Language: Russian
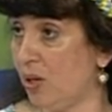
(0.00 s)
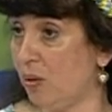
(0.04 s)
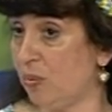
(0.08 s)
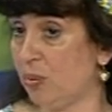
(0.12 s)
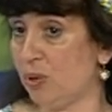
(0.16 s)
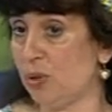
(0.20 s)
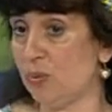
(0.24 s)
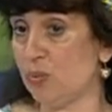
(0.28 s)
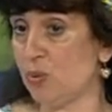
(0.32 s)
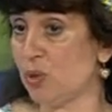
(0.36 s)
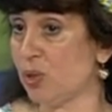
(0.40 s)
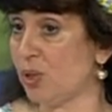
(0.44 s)

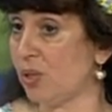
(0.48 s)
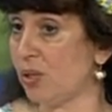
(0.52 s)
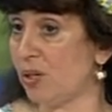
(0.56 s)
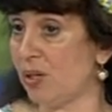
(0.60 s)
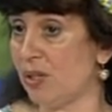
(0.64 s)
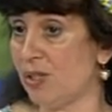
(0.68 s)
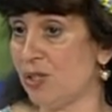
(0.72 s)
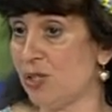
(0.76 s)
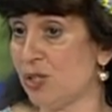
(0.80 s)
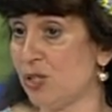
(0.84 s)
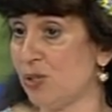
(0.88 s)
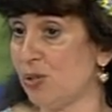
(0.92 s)
потому что
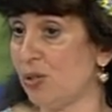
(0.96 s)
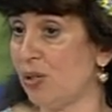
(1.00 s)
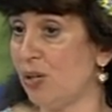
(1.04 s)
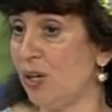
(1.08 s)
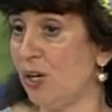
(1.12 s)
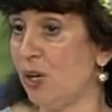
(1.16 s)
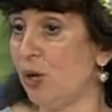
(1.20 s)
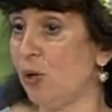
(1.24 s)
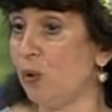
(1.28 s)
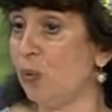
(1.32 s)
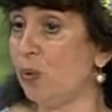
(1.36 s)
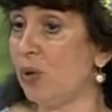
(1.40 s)
раньше
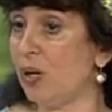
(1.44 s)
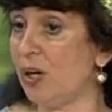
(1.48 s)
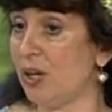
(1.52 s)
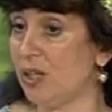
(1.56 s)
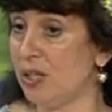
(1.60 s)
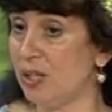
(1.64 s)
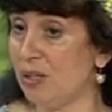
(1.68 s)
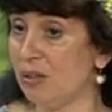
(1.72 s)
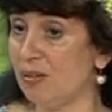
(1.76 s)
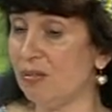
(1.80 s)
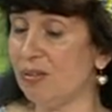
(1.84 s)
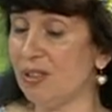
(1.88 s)

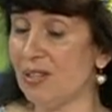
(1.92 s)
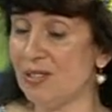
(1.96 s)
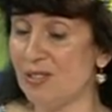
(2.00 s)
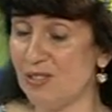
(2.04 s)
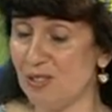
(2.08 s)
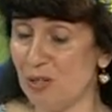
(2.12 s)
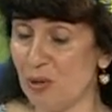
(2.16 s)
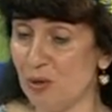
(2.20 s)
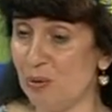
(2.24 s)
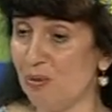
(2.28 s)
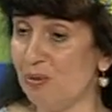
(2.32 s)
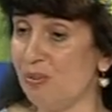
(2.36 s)
они, я
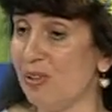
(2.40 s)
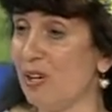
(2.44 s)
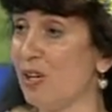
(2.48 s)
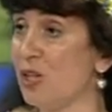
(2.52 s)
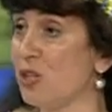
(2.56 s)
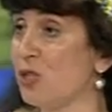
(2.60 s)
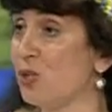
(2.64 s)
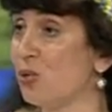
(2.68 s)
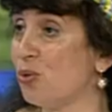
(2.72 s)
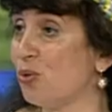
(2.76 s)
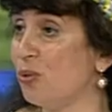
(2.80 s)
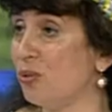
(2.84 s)
знаю,
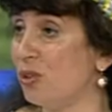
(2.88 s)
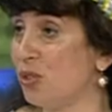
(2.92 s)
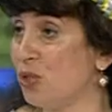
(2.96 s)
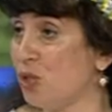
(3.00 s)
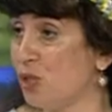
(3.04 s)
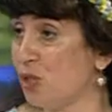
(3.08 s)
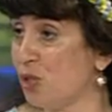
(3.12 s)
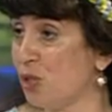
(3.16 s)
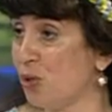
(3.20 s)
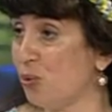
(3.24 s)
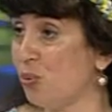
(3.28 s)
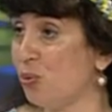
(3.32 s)
вяжут и
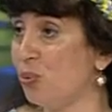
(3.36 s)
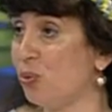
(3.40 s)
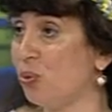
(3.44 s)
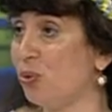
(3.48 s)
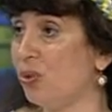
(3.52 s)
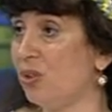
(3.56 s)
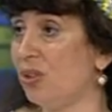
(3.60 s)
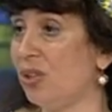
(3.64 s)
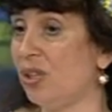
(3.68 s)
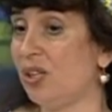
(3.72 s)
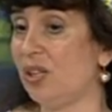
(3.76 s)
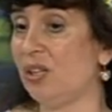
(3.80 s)

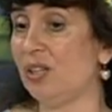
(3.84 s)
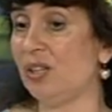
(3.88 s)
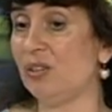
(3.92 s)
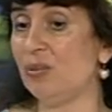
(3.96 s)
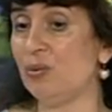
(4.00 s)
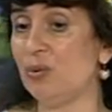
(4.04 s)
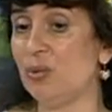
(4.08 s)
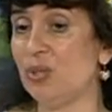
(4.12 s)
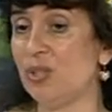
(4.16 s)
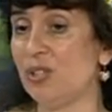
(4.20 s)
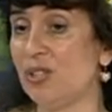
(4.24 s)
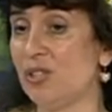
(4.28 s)
шьют, и
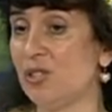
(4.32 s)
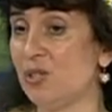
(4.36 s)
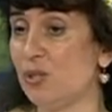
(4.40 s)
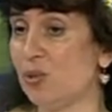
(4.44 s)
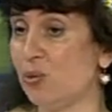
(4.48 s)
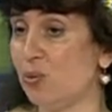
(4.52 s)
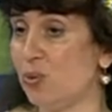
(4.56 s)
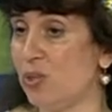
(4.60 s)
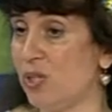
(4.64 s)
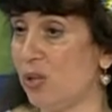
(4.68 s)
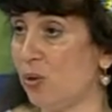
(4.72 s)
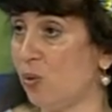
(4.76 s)
у них есть
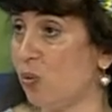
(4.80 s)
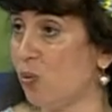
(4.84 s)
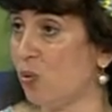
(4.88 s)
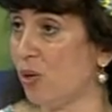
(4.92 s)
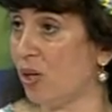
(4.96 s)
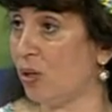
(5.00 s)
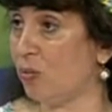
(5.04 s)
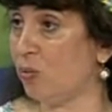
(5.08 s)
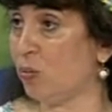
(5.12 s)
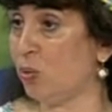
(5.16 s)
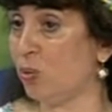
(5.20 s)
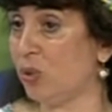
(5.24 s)
студия
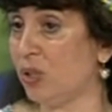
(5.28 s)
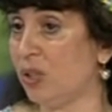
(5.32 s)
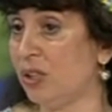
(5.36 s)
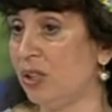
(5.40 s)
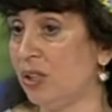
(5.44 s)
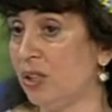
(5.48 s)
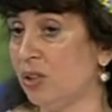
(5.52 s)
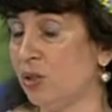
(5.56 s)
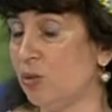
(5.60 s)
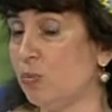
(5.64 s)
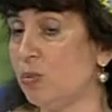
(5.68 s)
кукол Мутанок.